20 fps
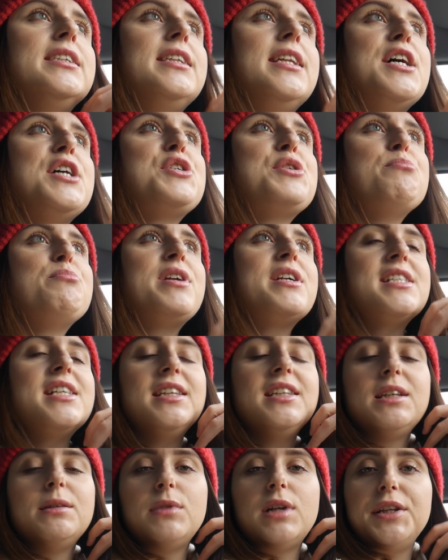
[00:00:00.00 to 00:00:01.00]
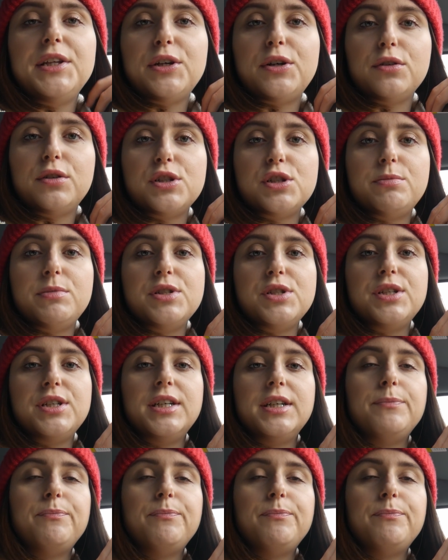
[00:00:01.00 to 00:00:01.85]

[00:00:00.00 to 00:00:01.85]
naszym prezentem dla niego też będzie